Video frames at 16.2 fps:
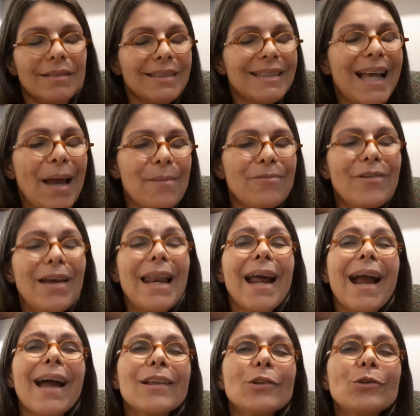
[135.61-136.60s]
Sabe,
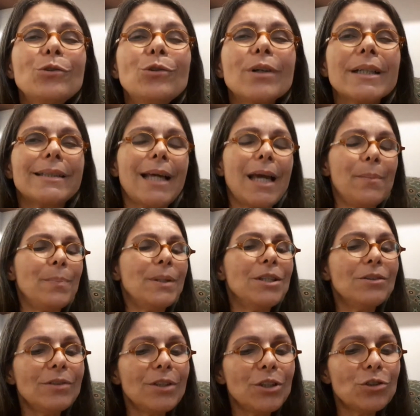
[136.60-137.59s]
velha caduca, tá
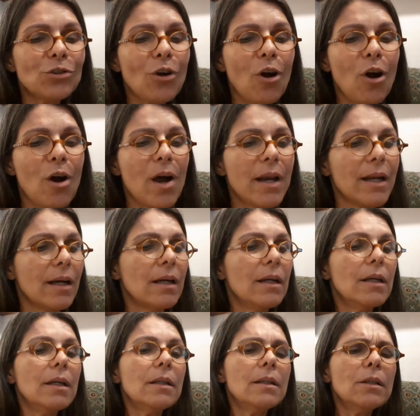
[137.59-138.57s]
repetindo a história.
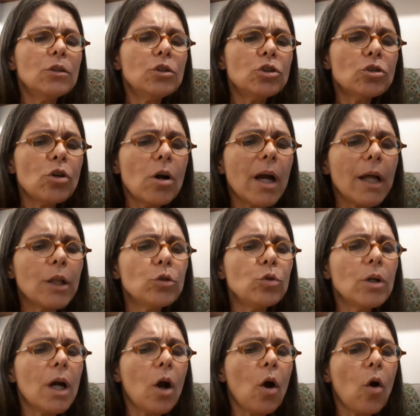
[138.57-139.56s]
Não estou
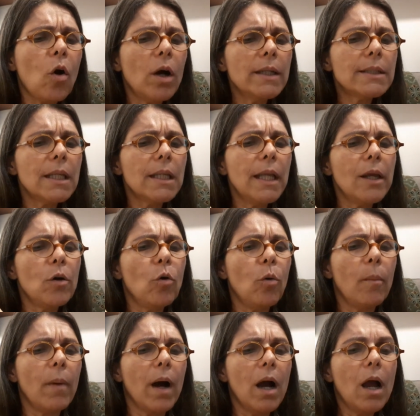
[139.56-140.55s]
caduca coisa
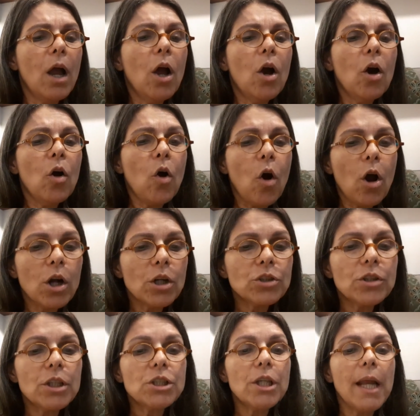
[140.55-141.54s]
nenhuma.
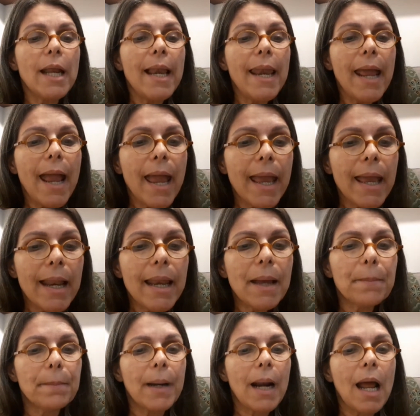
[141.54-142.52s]
Gosta de
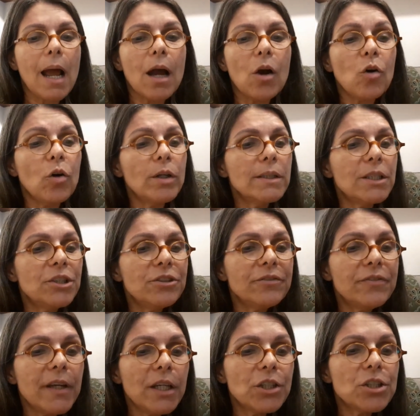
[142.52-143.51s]
relembrar coisa
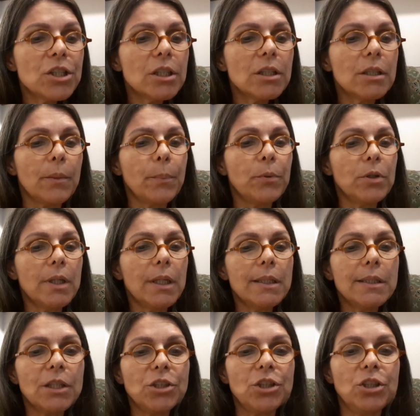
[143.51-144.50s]
divertida, porque
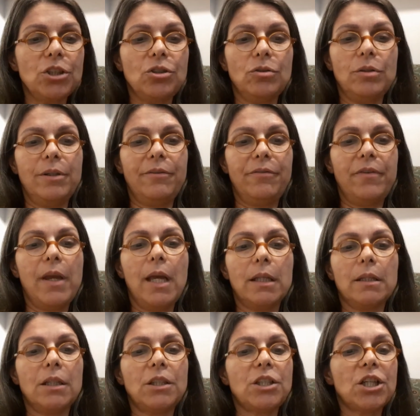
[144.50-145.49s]
se a gente não
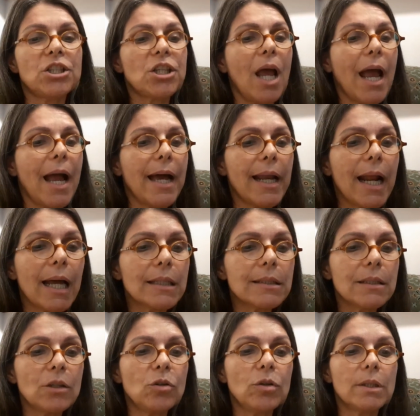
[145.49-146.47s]
inventa de achar
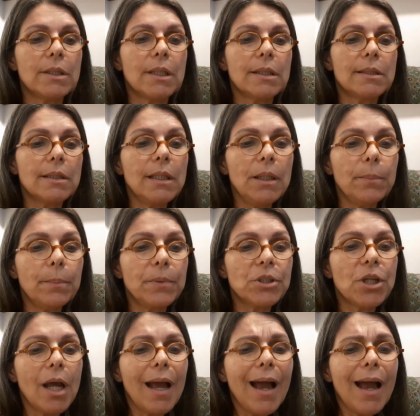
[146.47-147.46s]
graça em coisa
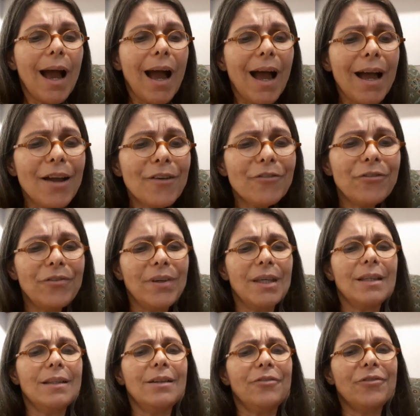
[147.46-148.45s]
simples, a
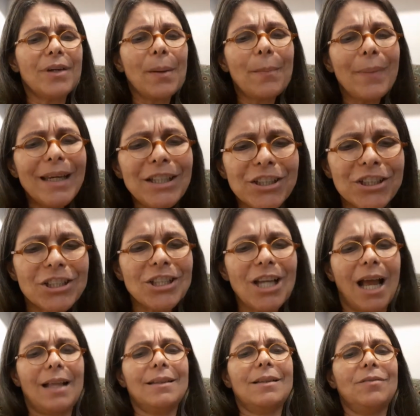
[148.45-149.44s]
vida fica bem
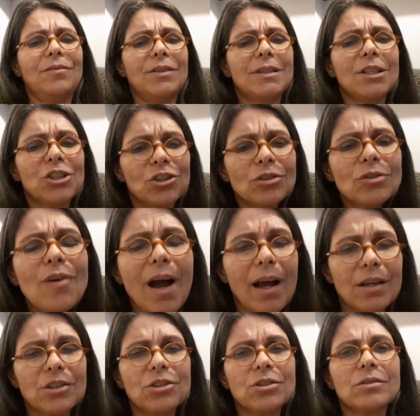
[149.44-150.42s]
chata, vocês não
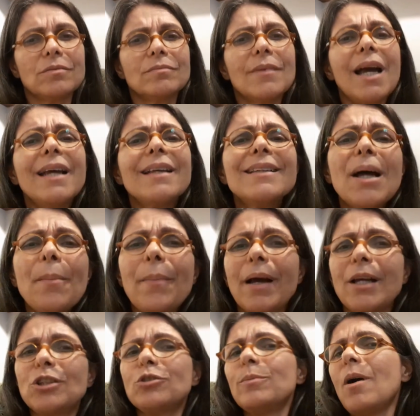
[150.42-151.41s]
acham? Ainda
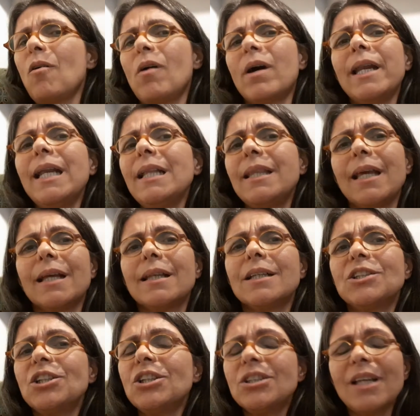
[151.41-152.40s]
mais numa quarentena, a
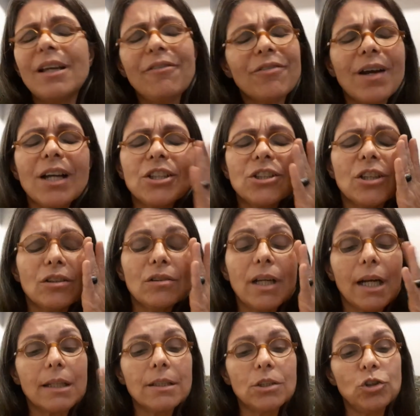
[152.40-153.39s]
gente tem que ficar achando
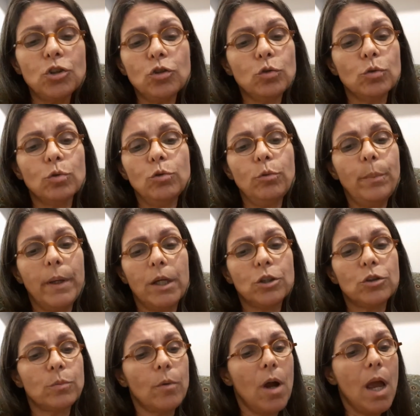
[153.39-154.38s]
graça de tudo
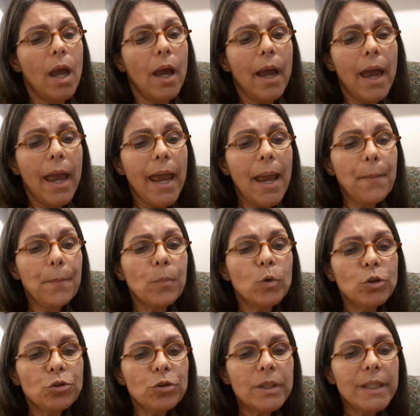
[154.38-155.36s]
mesmo. É
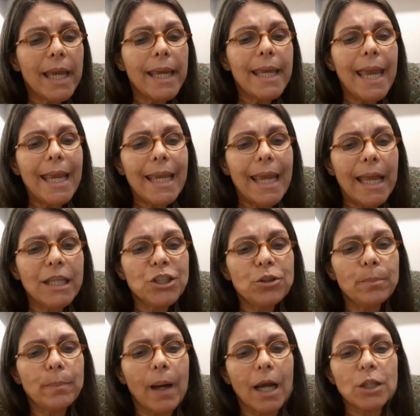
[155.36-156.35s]
muito nhenhenhé
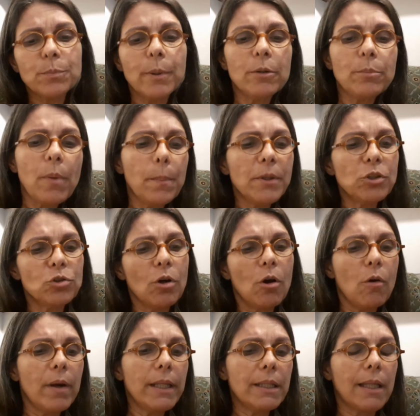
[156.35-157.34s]
demais para uma pessoa
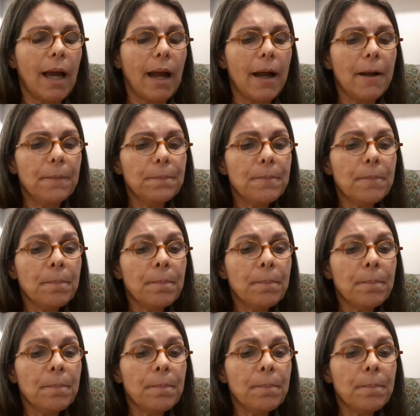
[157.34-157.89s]
aguentar.